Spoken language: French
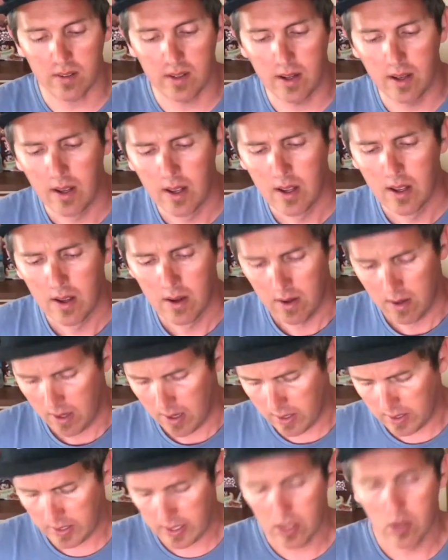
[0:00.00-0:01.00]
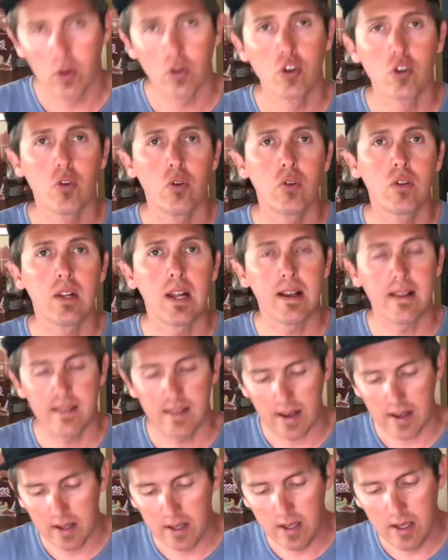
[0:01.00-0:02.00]
c'est quelque chose,
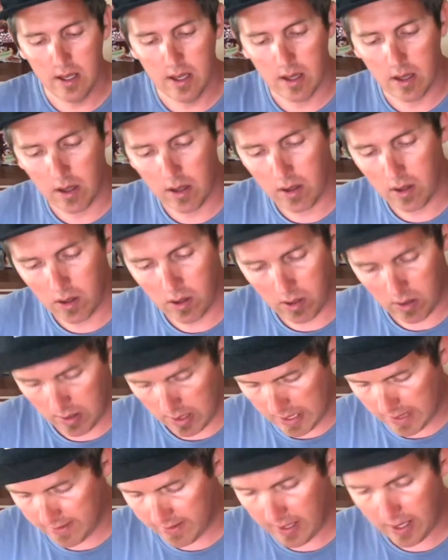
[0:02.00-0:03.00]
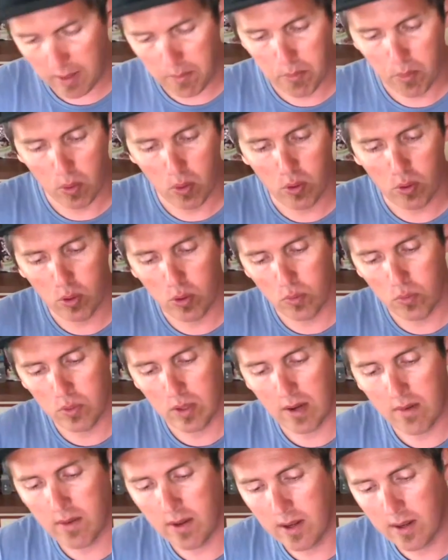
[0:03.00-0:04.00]
l'açaï, l'açaï ball que
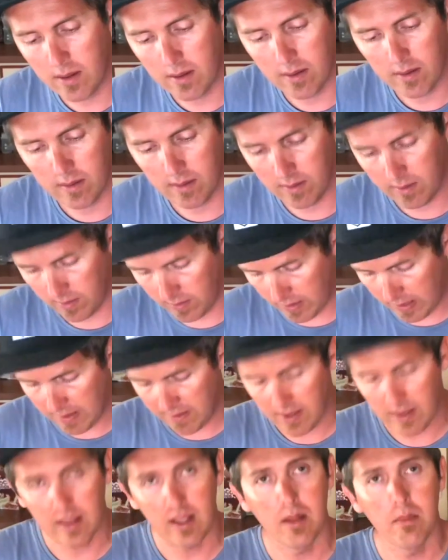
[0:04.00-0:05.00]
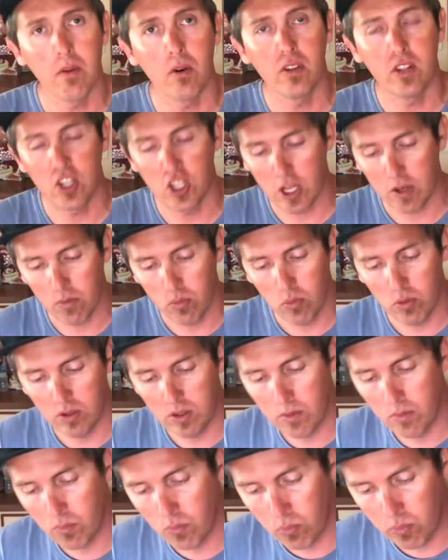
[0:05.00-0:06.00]
vous avez très certainement déjà vu
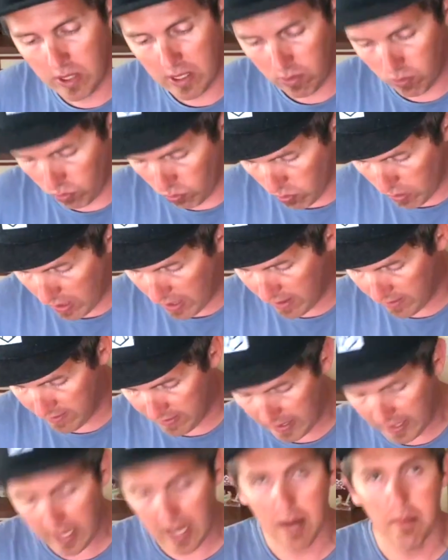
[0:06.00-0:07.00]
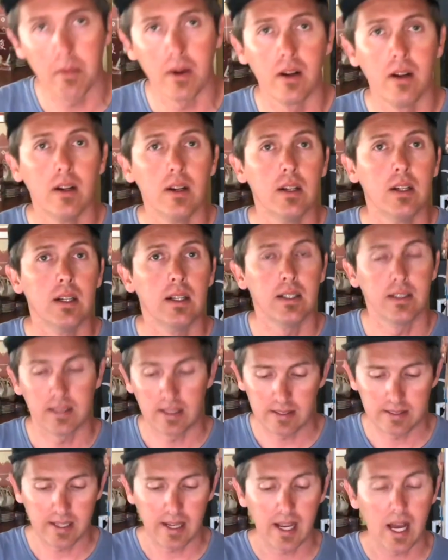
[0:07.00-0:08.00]
si vous êtes sur Instagram. Les
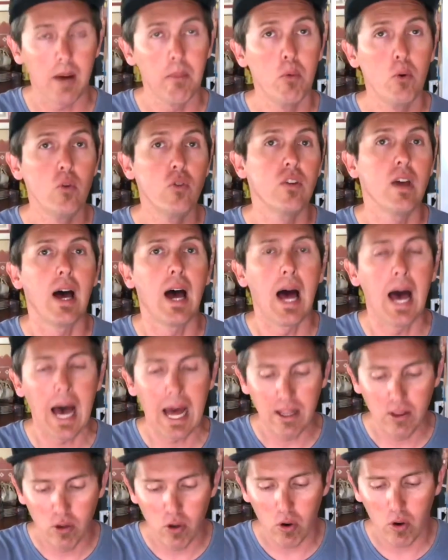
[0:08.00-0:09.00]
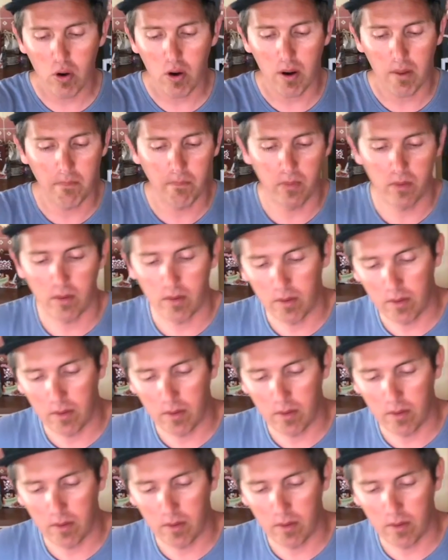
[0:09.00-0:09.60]
Instagrammeuses adorent